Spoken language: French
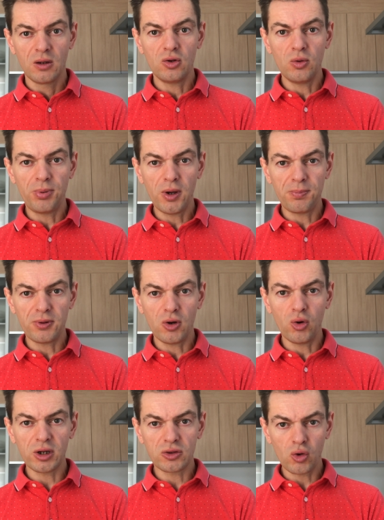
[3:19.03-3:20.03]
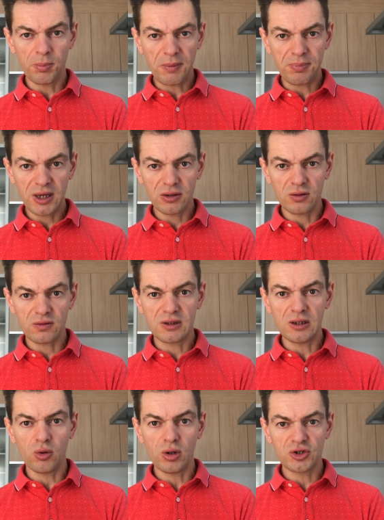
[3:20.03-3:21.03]
Le peuple aurait trop à perdre
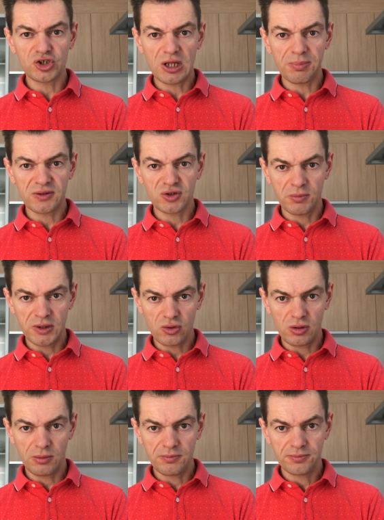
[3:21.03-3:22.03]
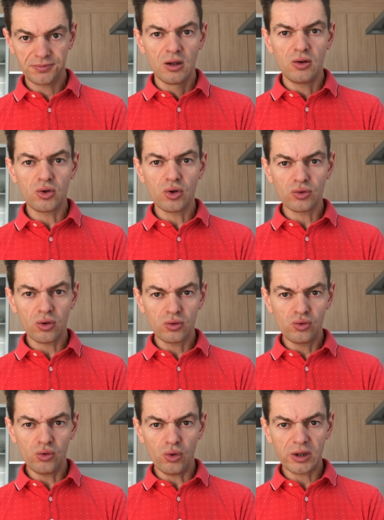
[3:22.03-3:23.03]
s'il relâchait la pression maintenant. Le
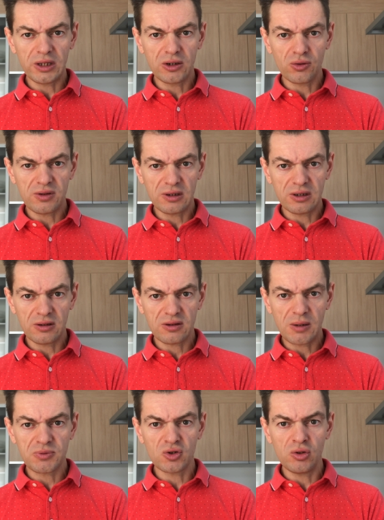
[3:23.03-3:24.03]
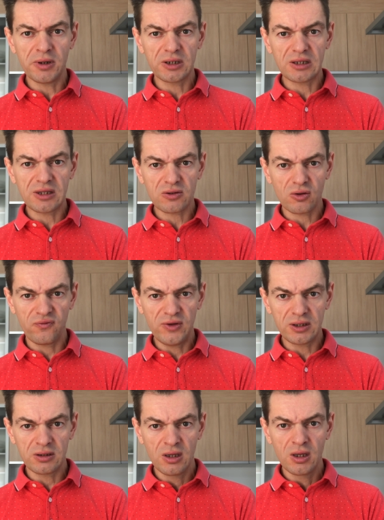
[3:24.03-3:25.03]
contre-coup aurait des conséquences absolument
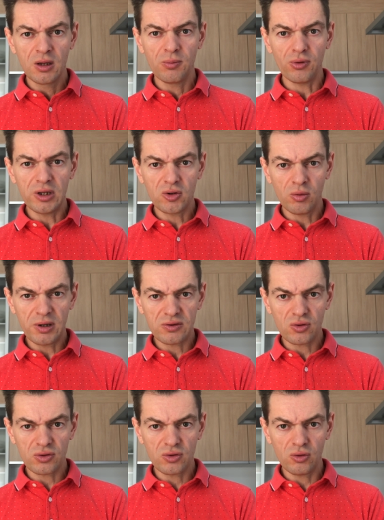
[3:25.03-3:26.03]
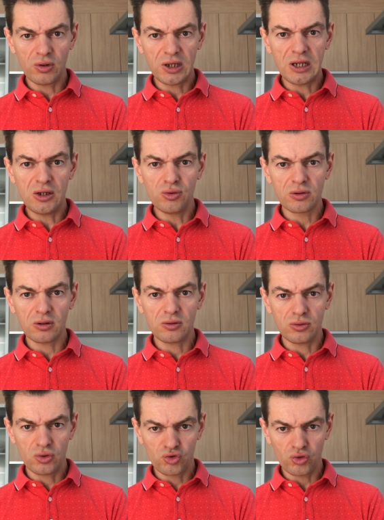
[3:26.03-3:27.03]
catastrophiques pour les combats sociaux et les luttes
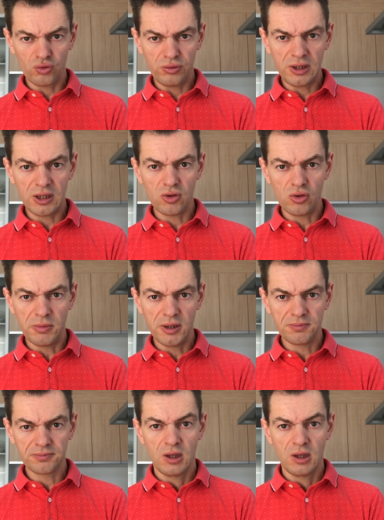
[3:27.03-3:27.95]
d'aujourd'hui et de demain.